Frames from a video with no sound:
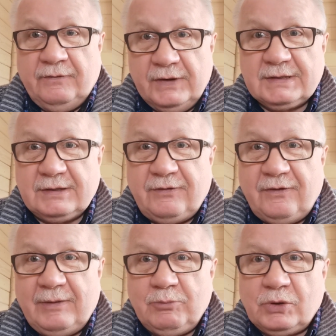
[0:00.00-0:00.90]
Вызов
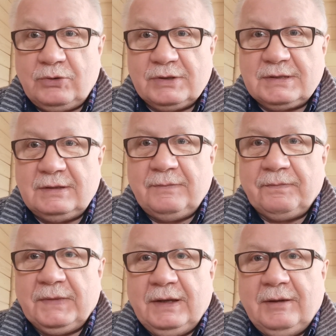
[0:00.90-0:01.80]
вам бросил
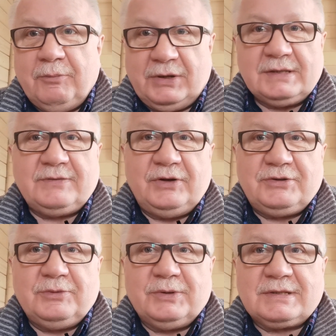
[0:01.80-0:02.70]
по
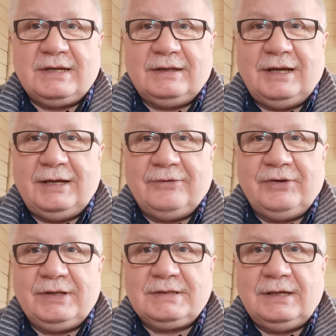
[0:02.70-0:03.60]
развитию
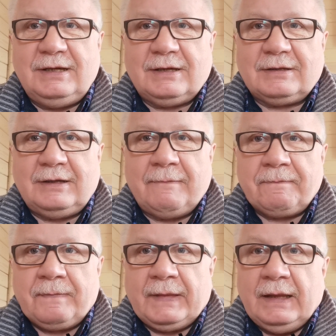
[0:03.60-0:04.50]
эмоционального интеллекта.
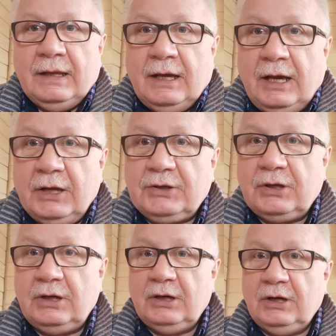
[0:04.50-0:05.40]

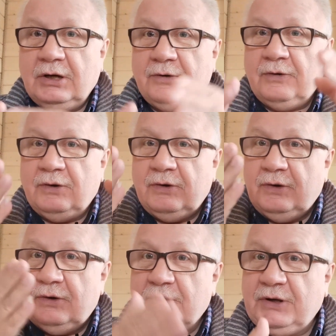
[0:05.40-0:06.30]
Это
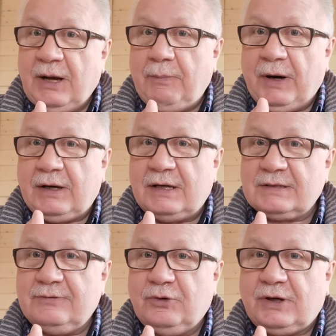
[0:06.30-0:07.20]
я
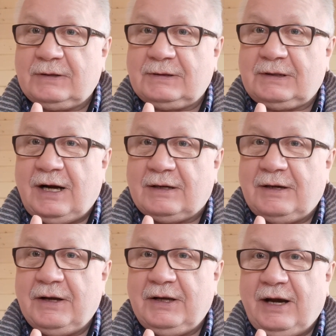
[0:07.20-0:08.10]
показываю
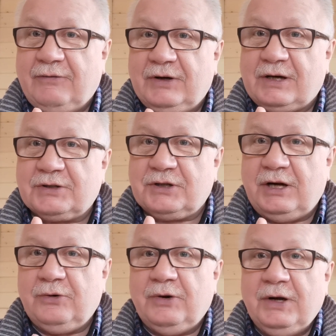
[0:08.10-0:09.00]
как я
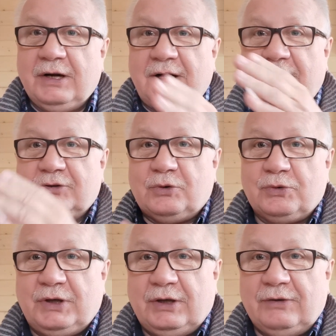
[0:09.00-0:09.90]
выражаю, как
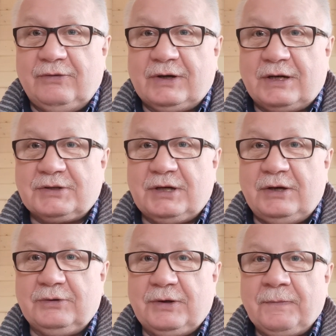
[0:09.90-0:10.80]
другие
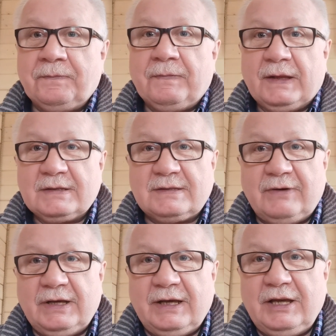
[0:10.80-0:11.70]
выражают
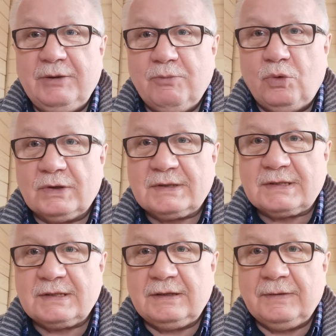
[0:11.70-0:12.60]
свои
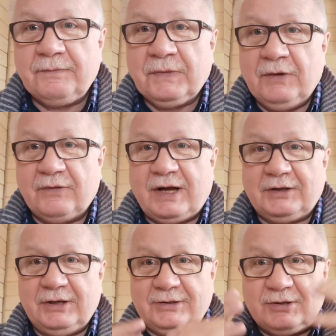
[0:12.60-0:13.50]
эмоции в
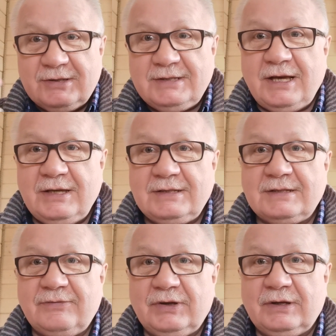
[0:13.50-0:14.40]
каких-то
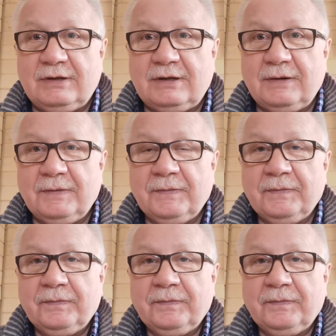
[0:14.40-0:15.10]
действиях,